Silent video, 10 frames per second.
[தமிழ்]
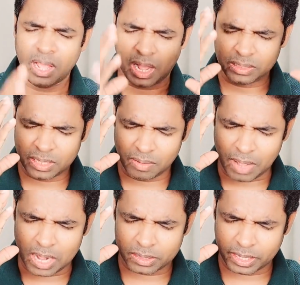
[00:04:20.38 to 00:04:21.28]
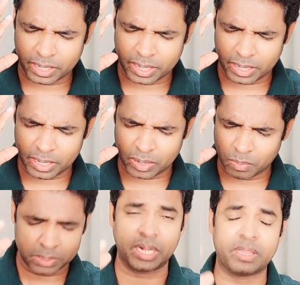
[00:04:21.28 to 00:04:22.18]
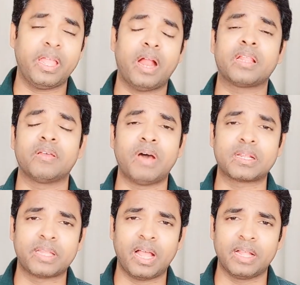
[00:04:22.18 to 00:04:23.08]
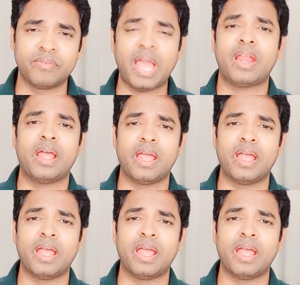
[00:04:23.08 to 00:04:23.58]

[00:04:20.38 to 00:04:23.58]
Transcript: அந்த வார்த்தைக்கு ரொம்ப சக்தியான அந்த வார்த்தை அது வேற